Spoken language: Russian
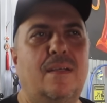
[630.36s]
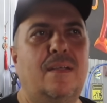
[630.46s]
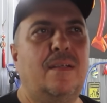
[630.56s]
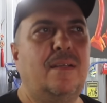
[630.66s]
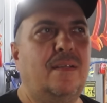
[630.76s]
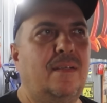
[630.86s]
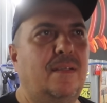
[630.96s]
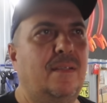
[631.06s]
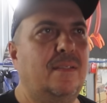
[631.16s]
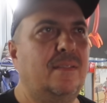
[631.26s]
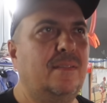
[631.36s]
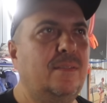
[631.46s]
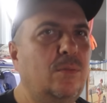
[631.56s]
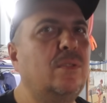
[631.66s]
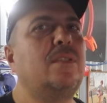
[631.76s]
чтобы уже был. А,
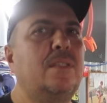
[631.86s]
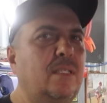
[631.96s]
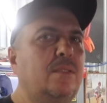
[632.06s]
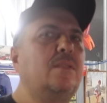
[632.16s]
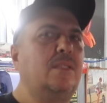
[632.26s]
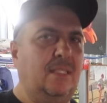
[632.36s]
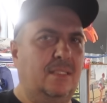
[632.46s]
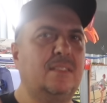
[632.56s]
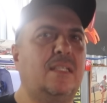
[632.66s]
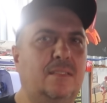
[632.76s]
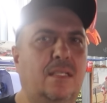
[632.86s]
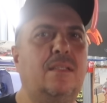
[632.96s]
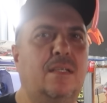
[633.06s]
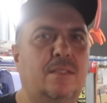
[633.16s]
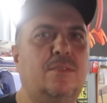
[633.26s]
ну, это на, надо заказать,
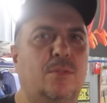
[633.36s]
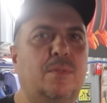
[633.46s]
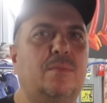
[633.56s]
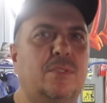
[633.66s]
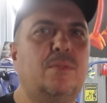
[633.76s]
да, чтобы,